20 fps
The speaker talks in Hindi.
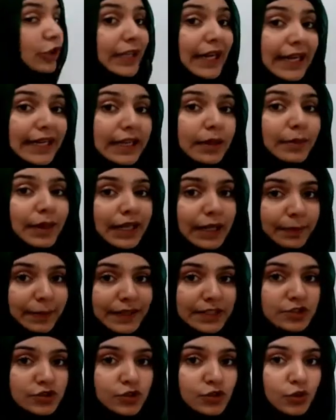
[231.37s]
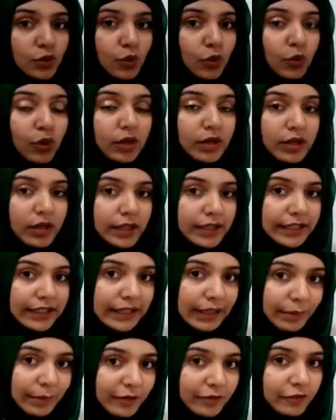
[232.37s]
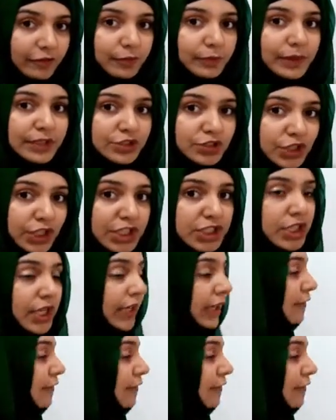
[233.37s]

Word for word: तो नेट हमारे पास जो ई में चेंज आ